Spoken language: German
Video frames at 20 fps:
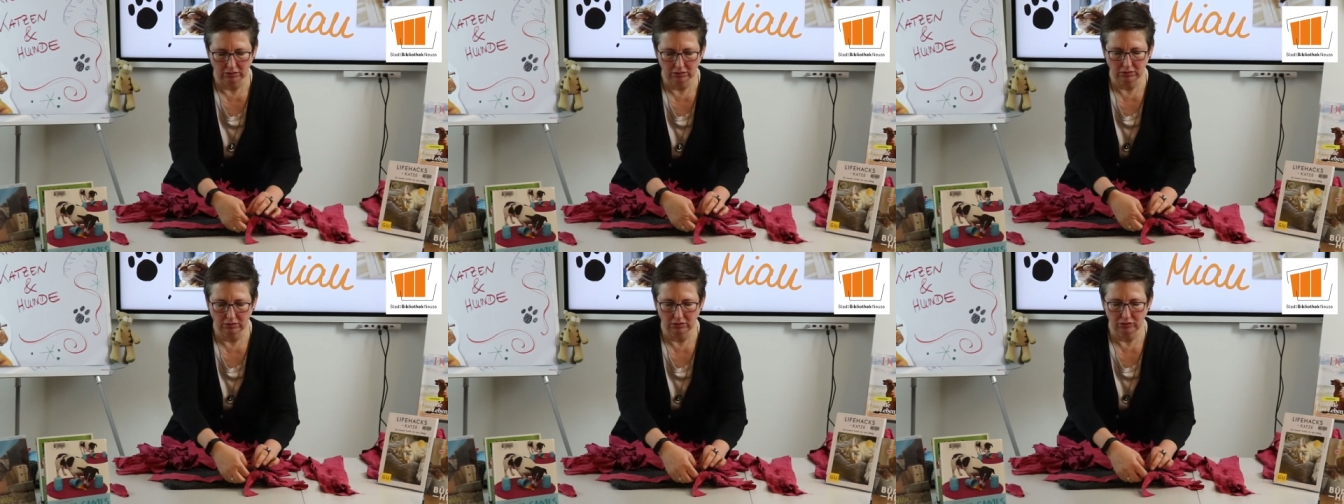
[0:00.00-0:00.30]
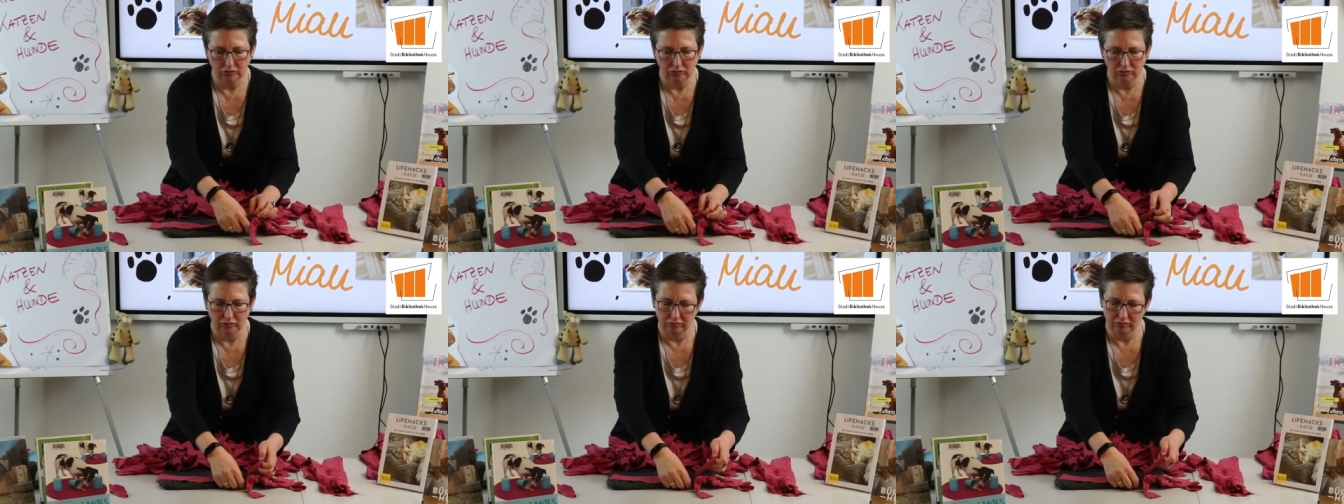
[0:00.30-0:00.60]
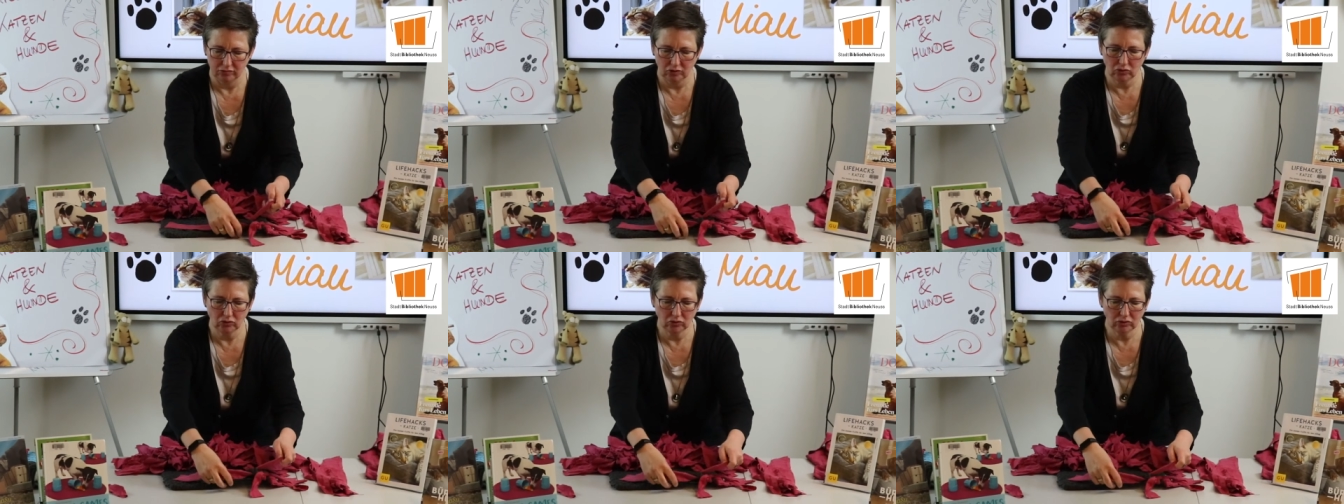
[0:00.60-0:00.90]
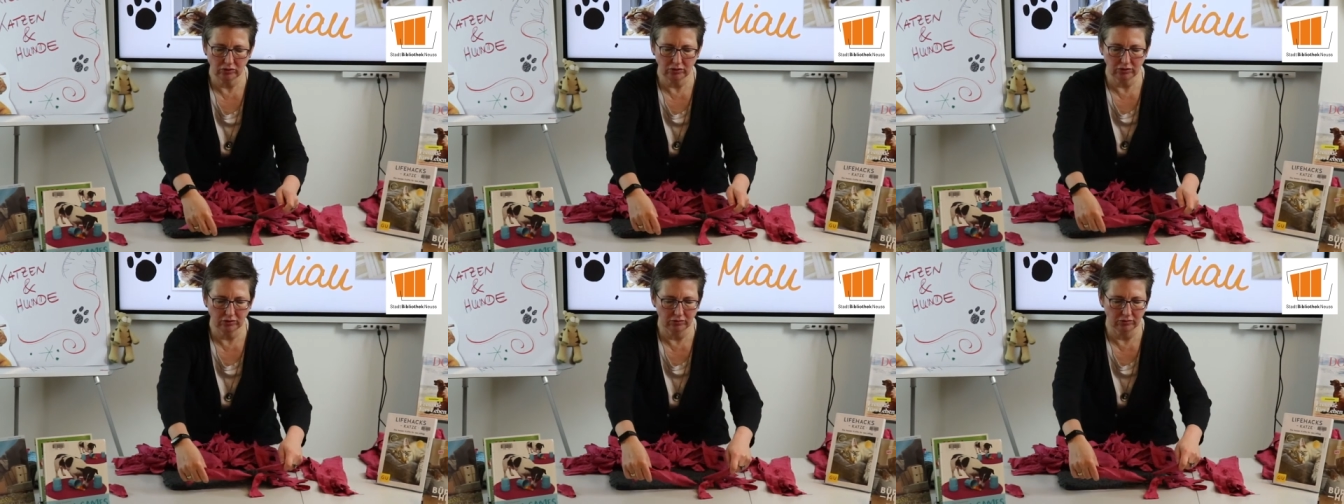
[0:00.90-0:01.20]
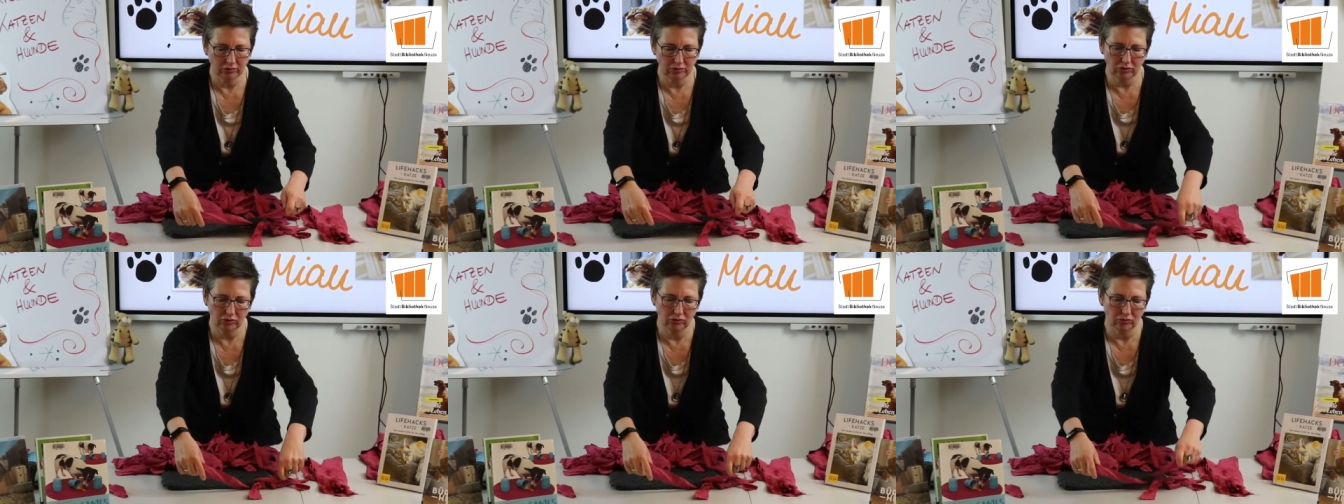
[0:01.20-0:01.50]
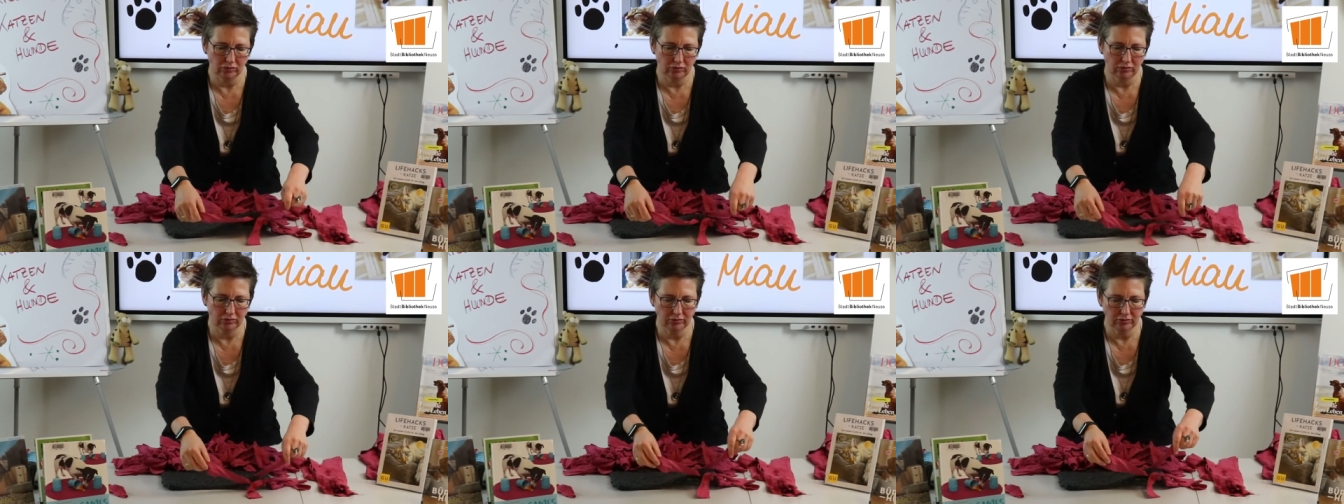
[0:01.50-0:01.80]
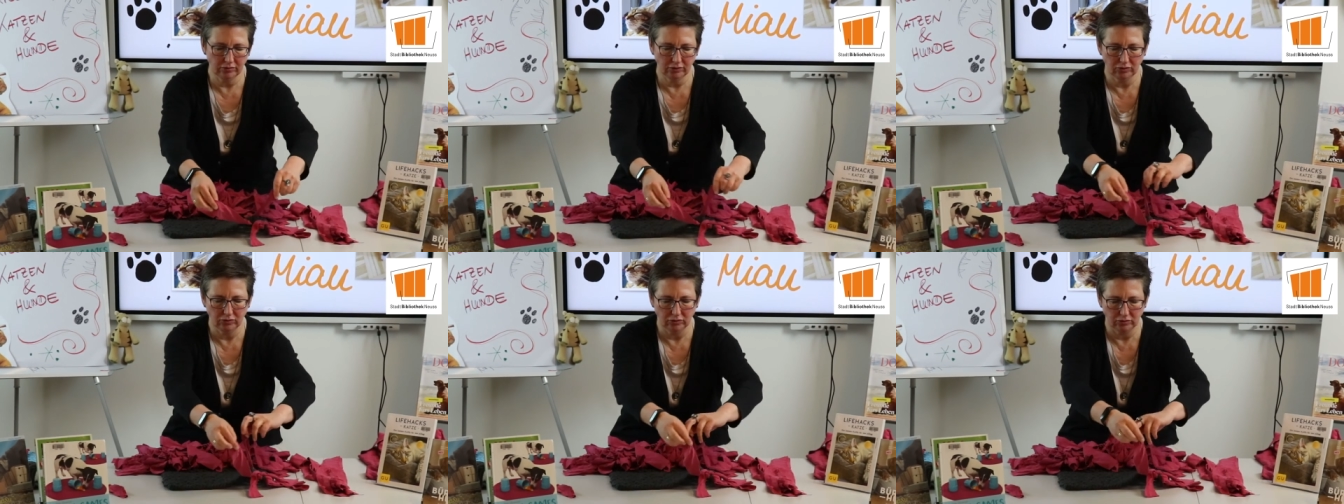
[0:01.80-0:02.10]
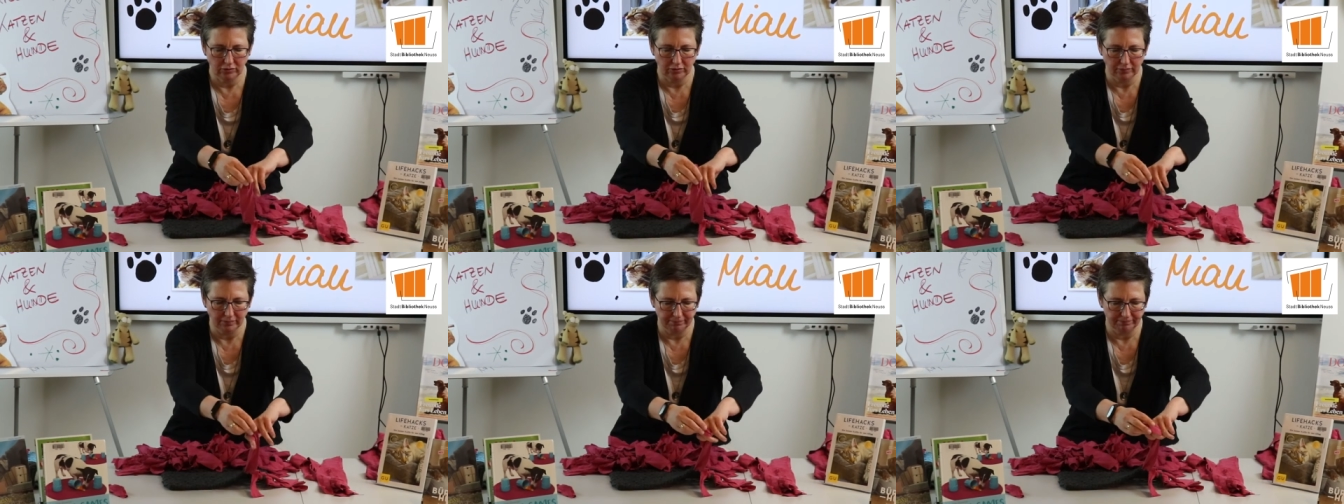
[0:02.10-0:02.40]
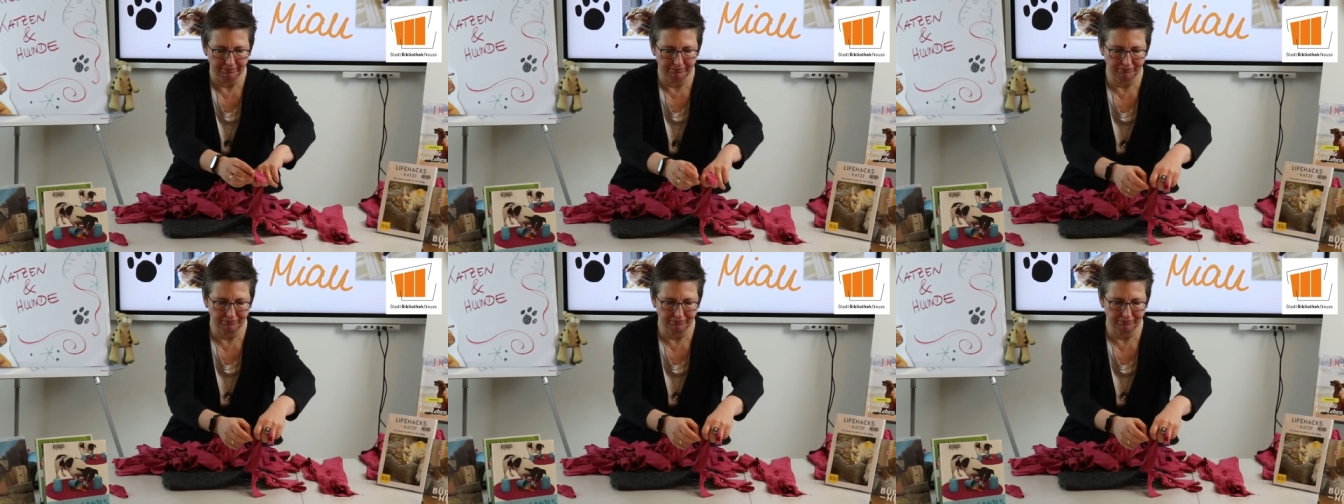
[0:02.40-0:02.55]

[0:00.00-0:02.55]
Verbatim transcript: Und Knoten und Knoten und Knoten.